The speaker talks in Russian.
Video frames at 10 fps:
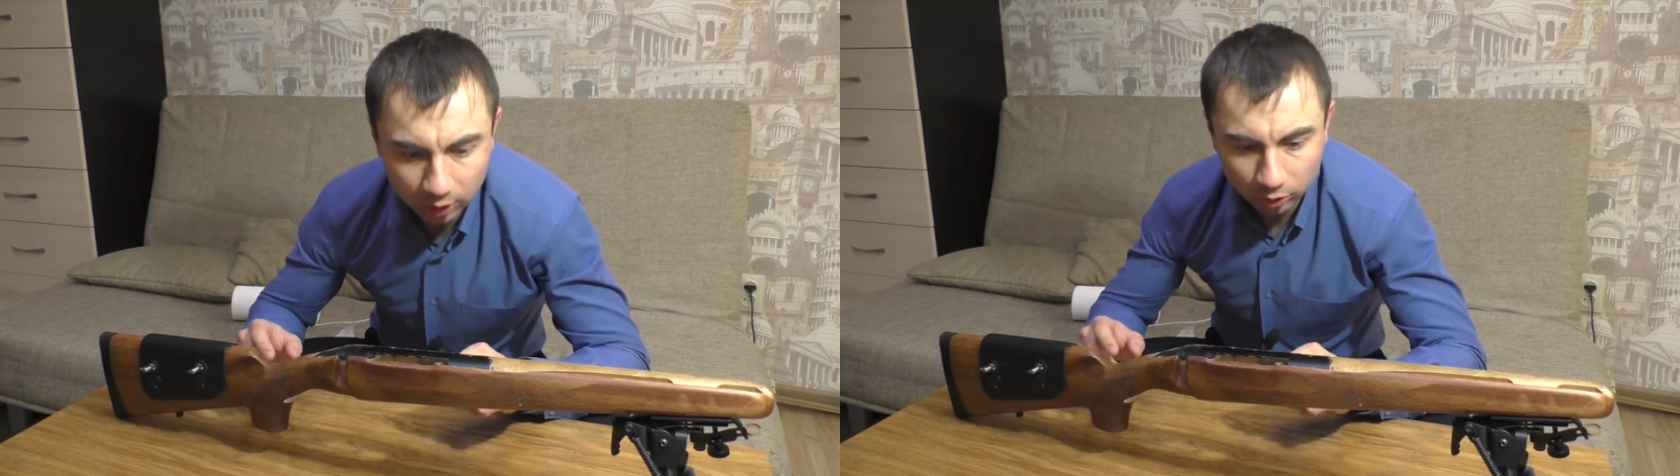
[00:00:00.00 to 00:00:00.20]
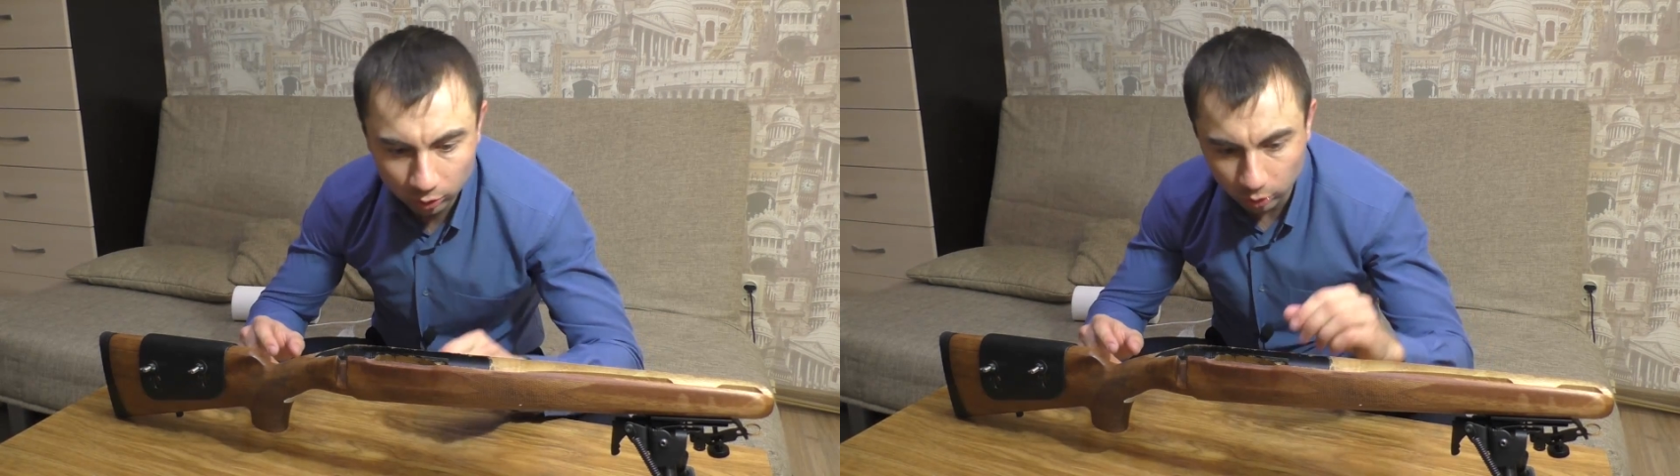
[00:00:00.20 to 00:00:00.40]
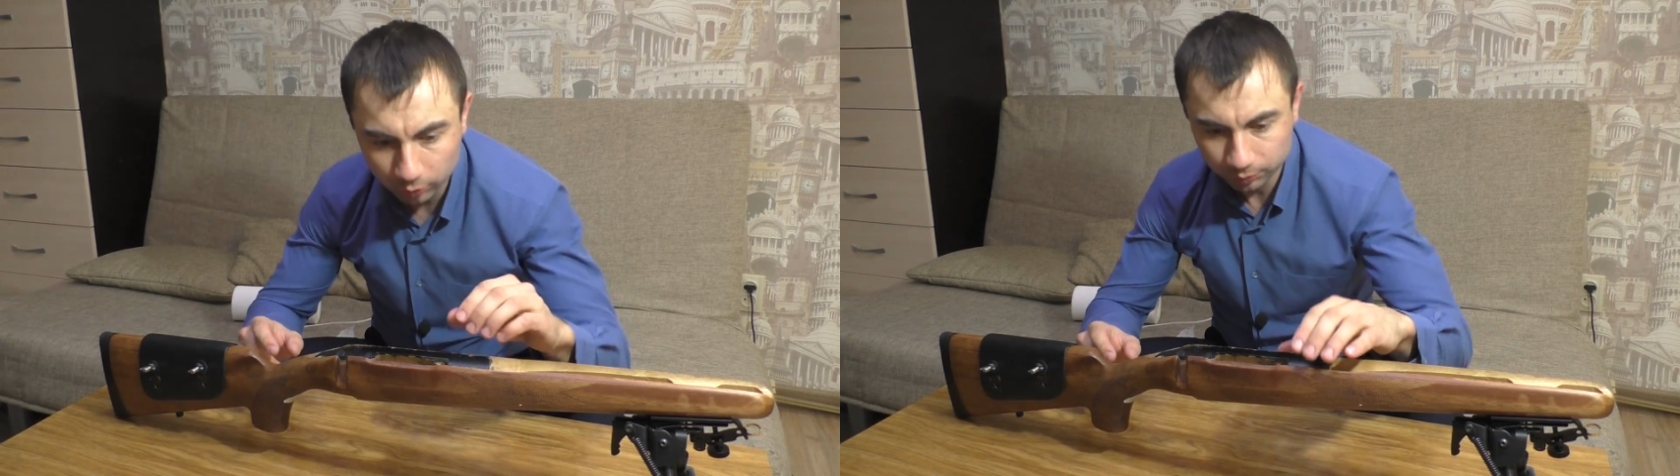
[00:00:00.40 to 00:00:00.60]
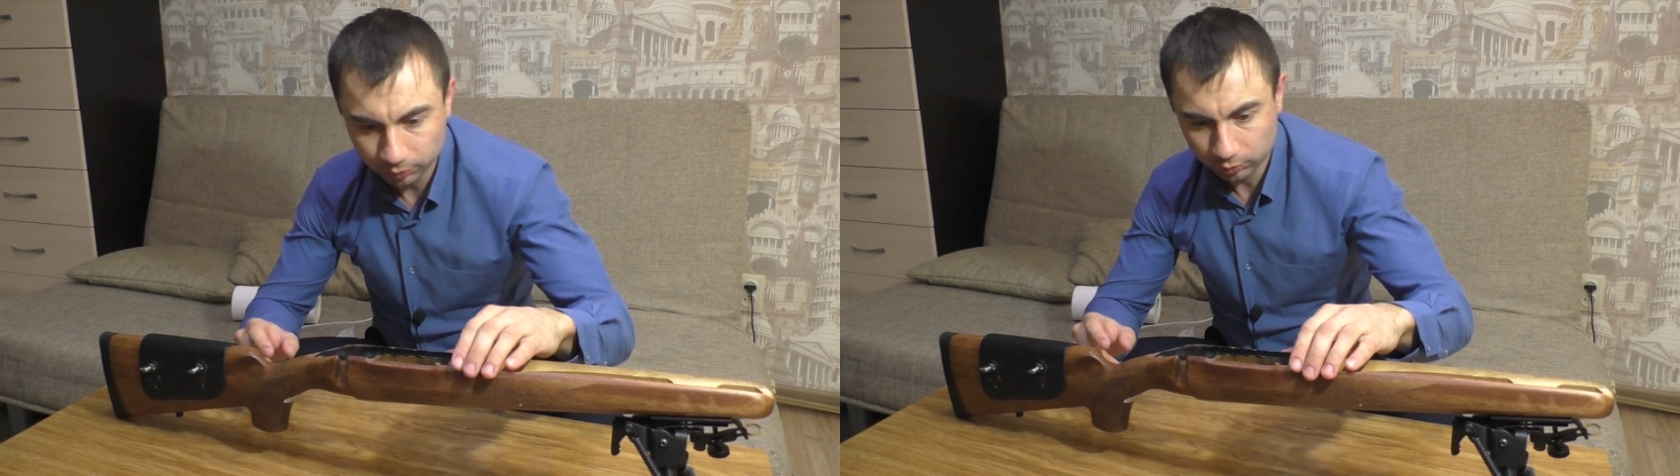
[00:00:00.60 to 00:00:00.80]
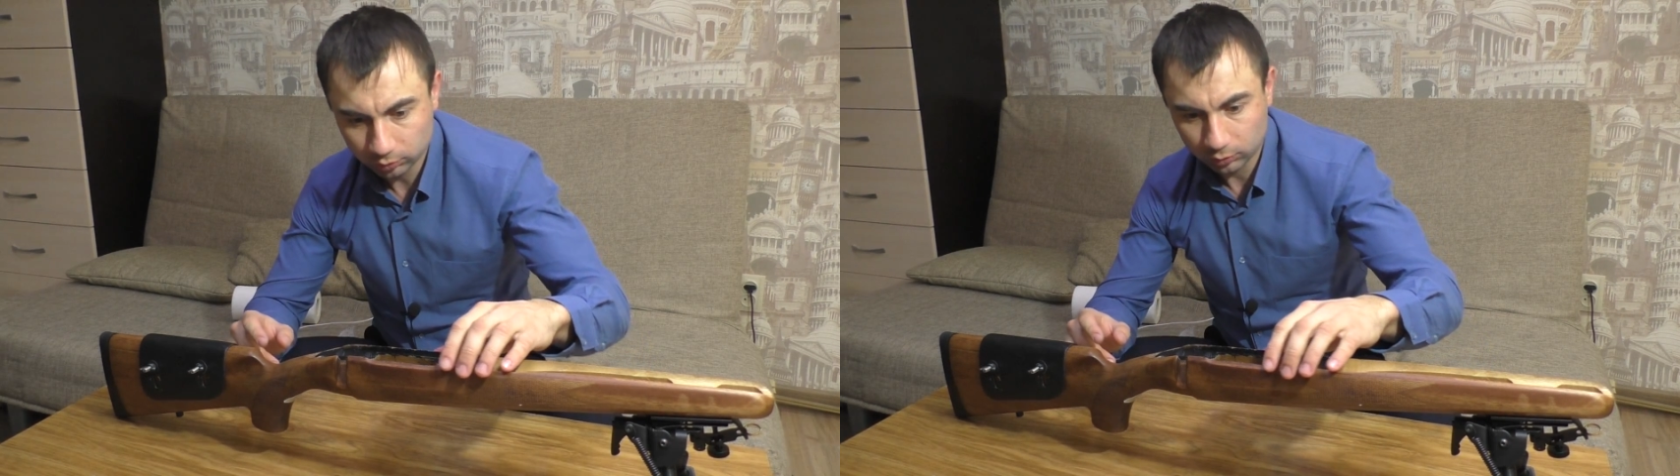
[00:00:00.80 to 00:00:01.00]
Но
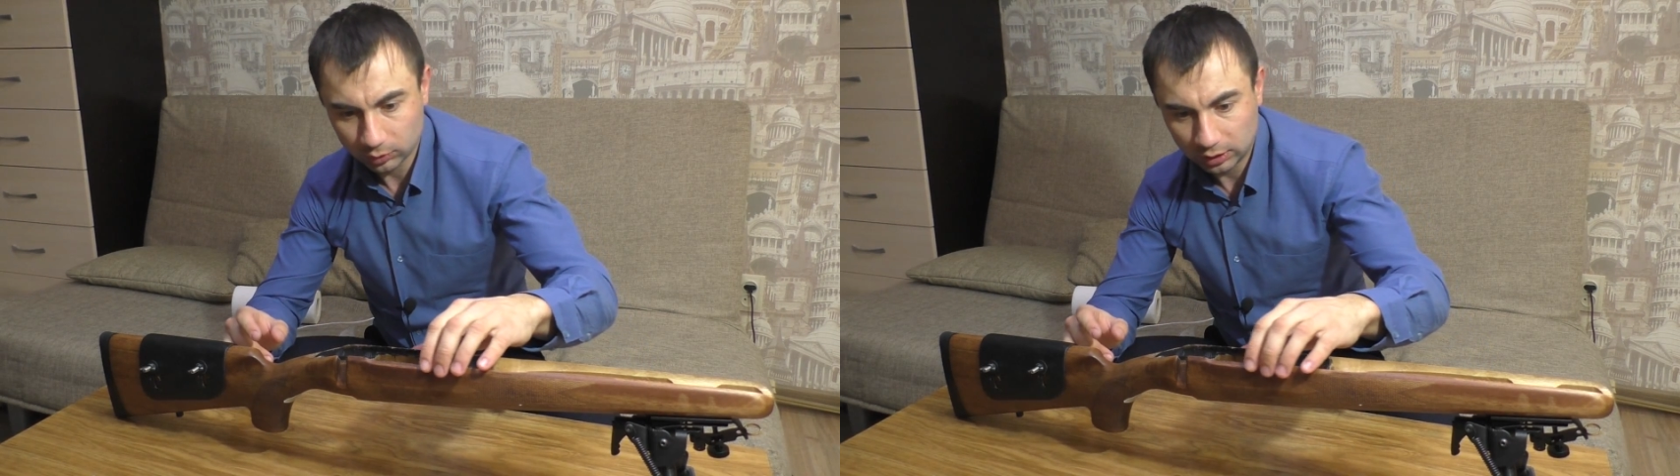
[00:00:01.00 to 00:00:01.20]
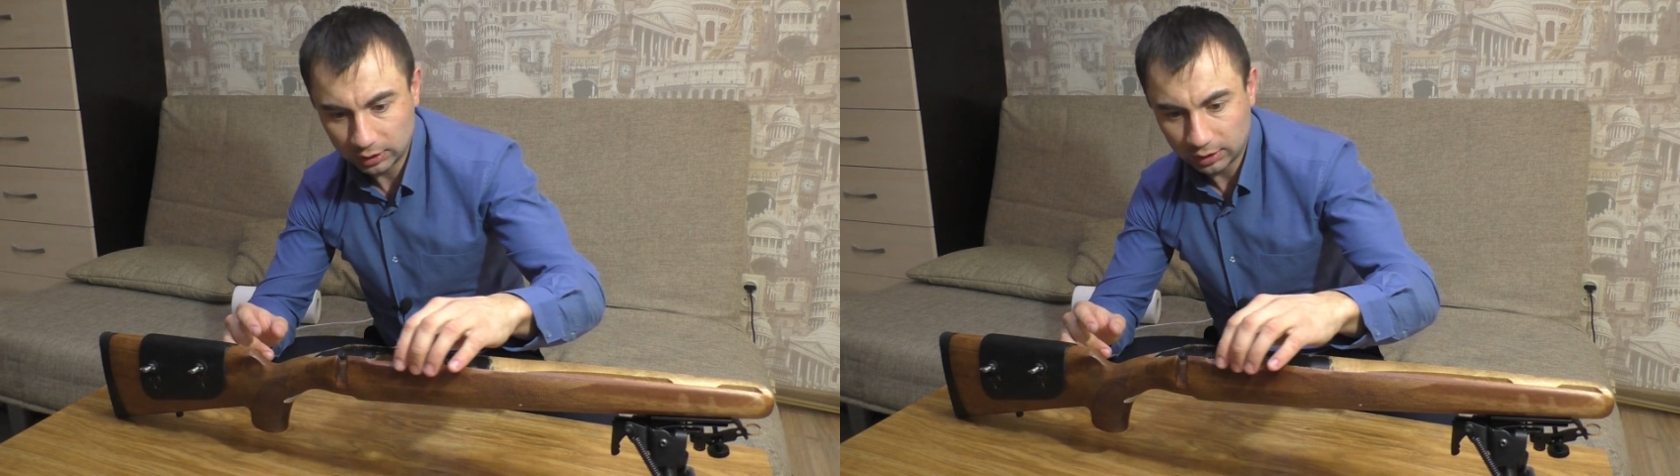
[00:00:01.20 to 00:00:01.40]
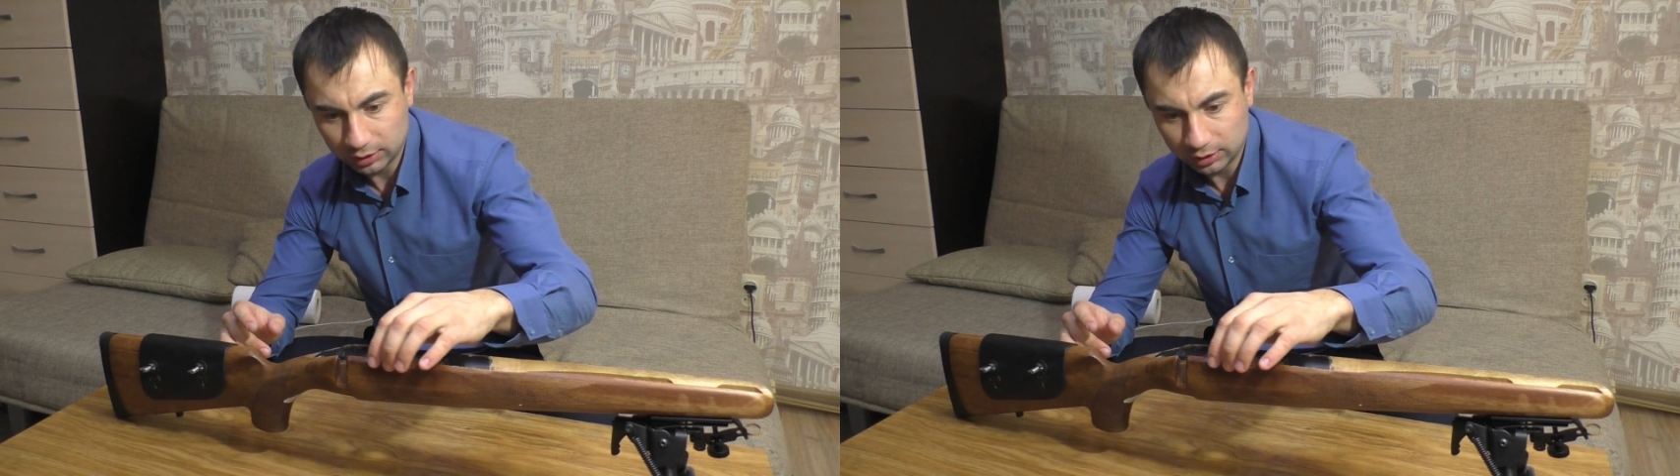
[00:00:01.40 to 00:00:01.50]
я